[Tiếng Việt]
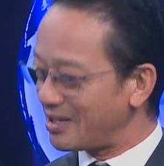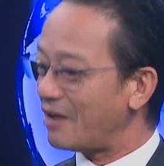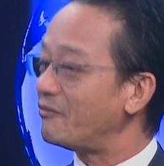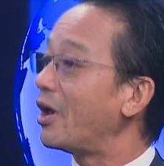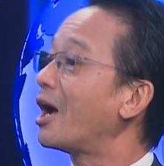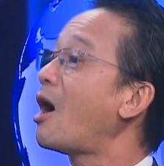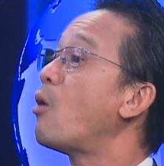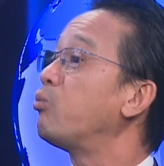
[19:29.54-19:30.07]
uh,
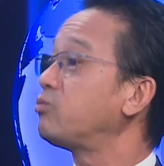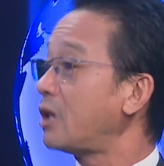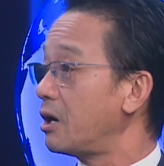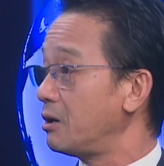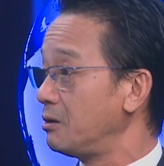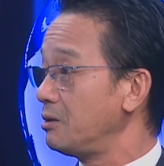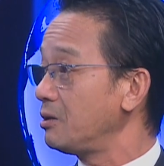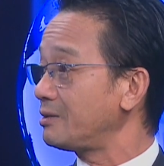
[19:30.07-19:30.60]
viện khổng
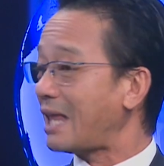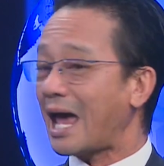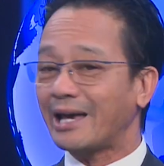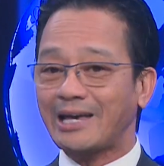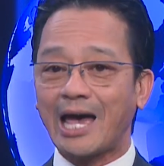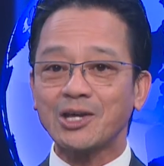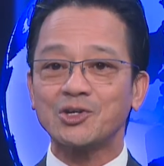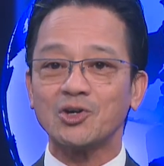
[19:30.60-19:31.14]
tử tại
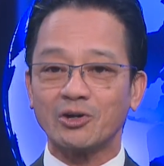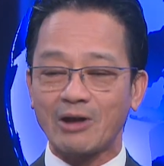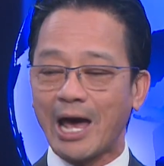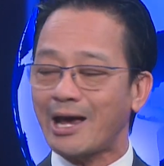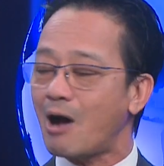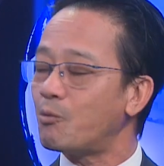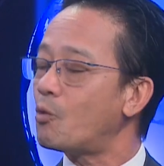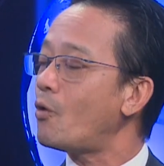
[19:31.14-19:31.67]
các trường
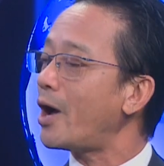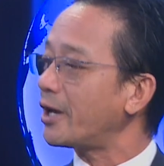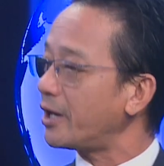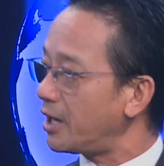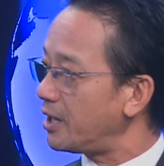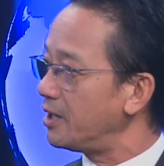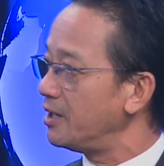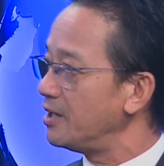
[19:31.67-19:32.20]
đại học của Hoa
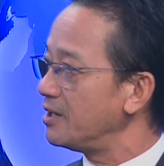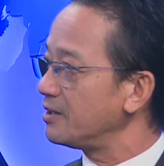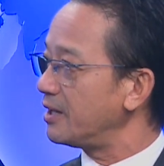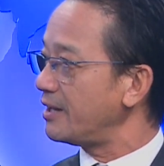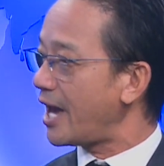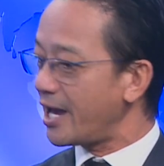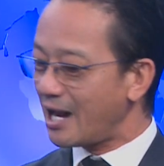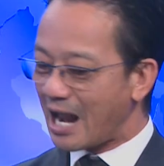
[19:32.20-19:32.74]
Kỳ thì
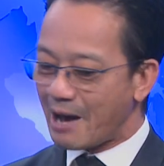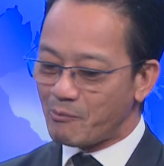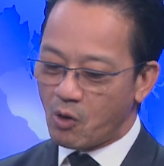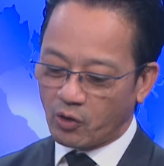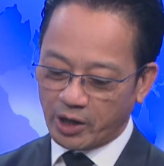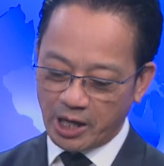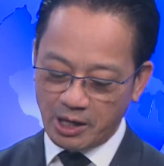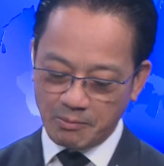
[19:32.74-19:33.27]
đây là
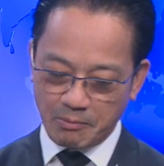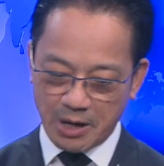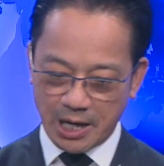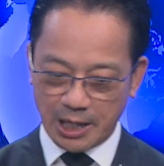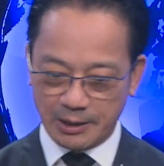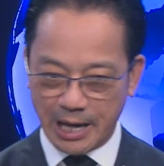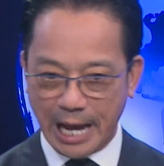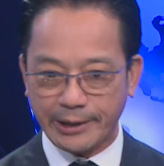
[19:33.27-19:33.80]
một cái
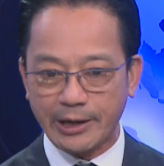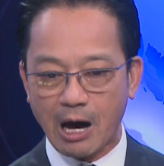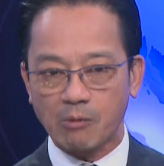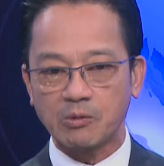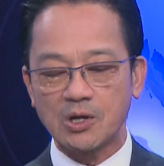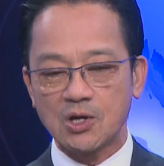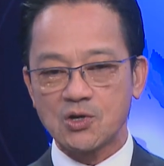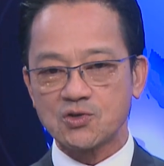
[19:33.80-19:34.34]
mà hành động
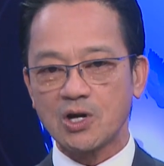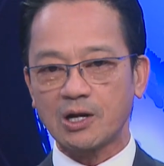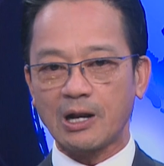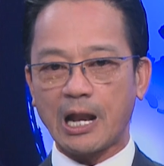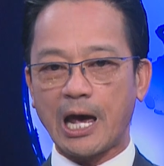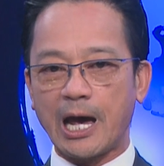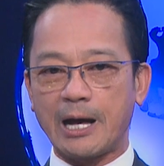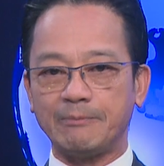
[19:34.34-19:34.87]
rất
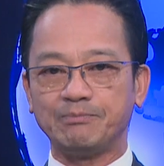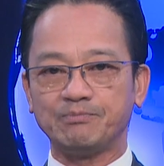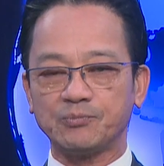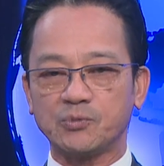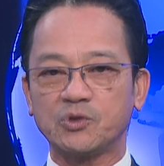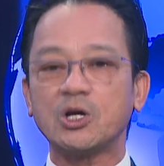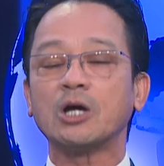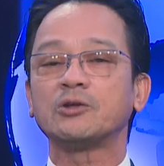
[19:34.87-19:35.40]
là
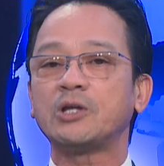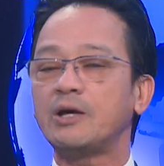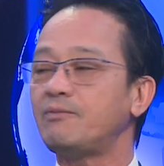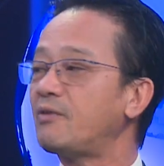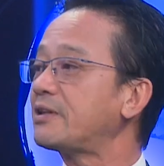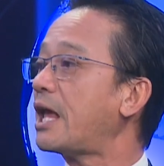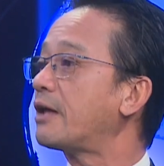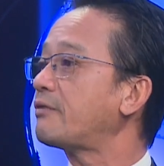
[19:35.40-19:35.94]
trực tiếp
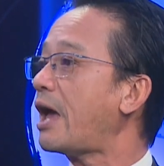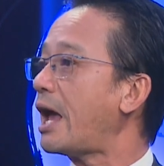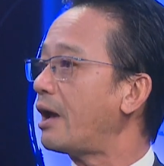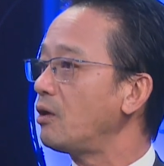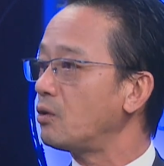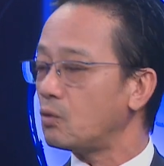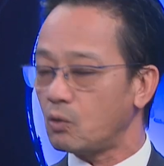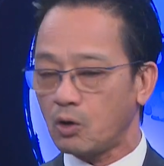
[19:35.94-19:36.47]
và thẳng
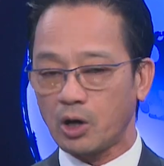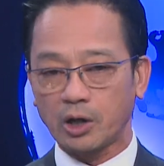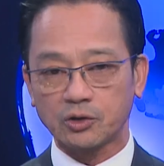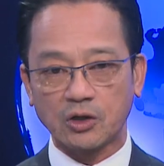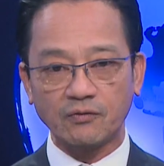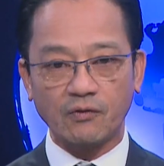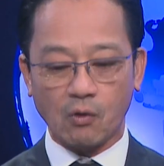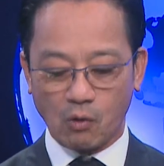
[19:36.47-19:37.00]
thắn của
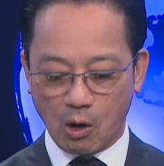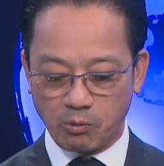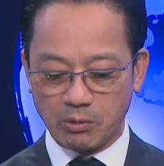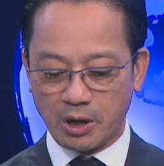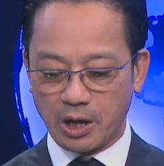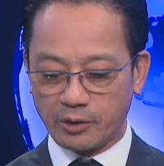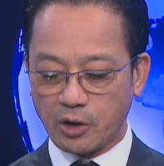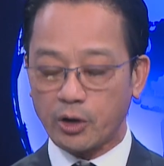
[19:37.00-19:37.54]
chính phủ ông
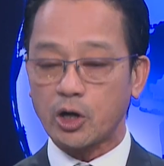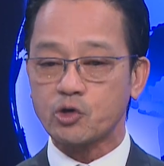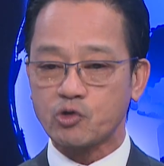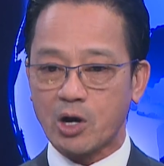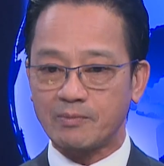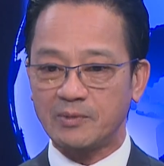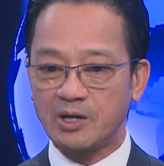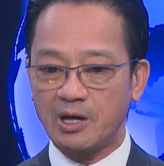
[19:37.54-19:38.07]
uh, Donald
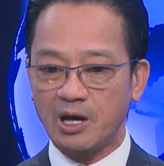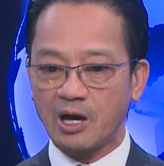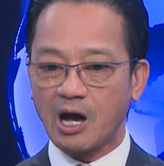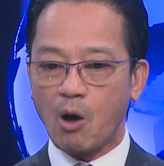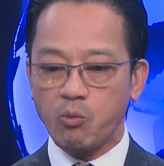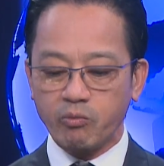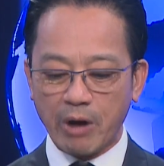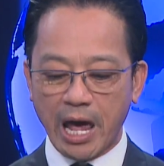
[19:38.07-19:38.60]
Trump
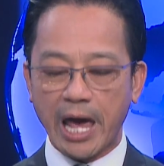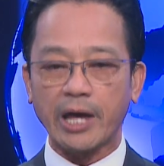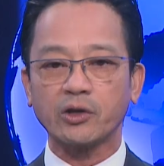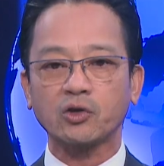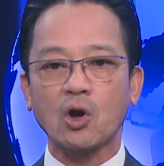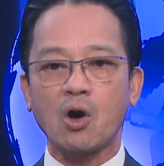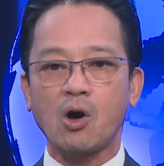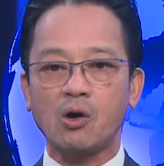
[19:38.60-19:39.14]
không để
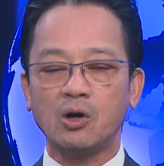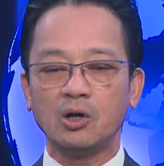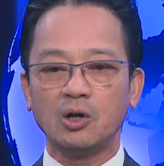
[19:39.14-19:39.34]
cho